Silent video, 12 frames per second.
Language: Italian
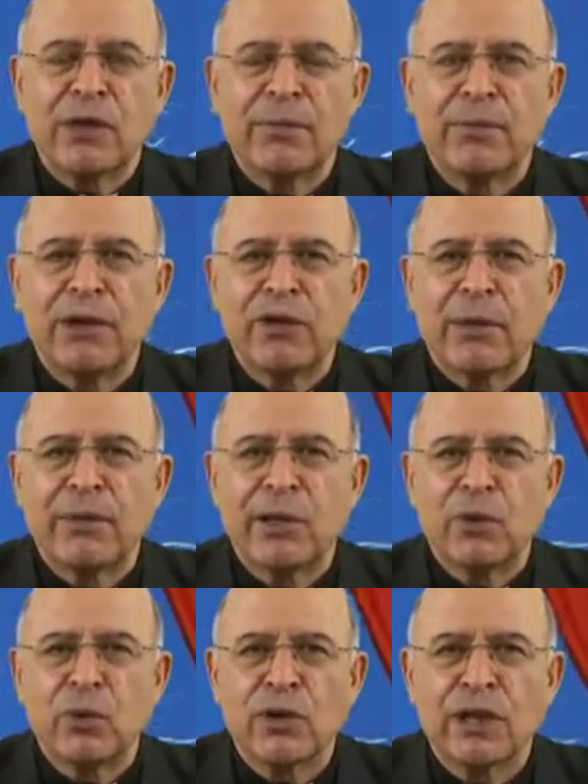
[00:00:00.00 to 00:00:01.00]

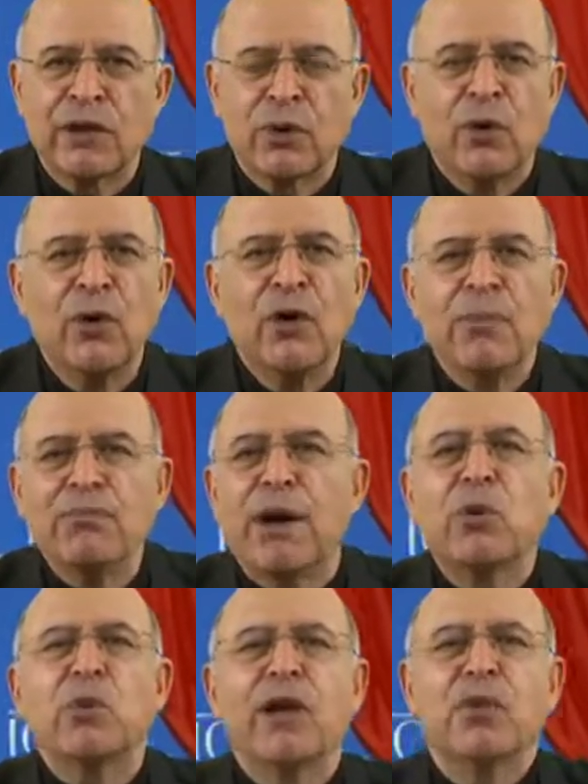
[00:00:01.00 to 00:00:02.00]
semplicemente un rito,
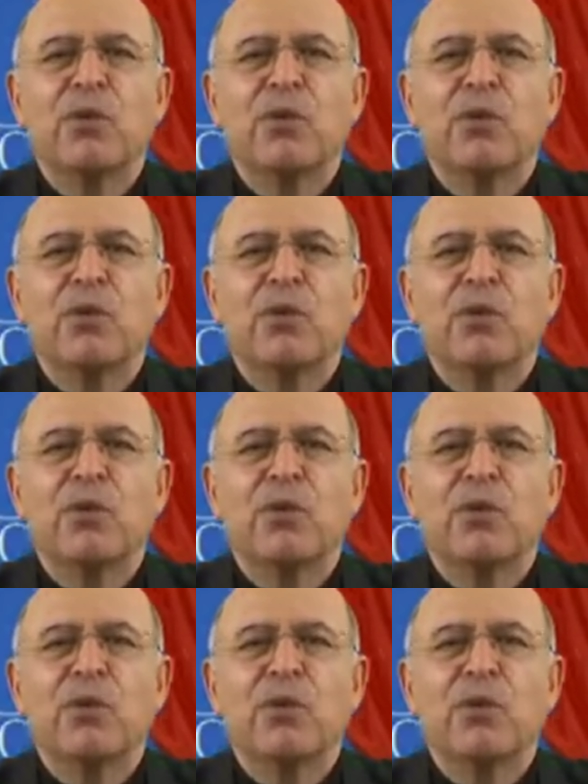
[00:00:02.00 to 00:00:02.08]
ma una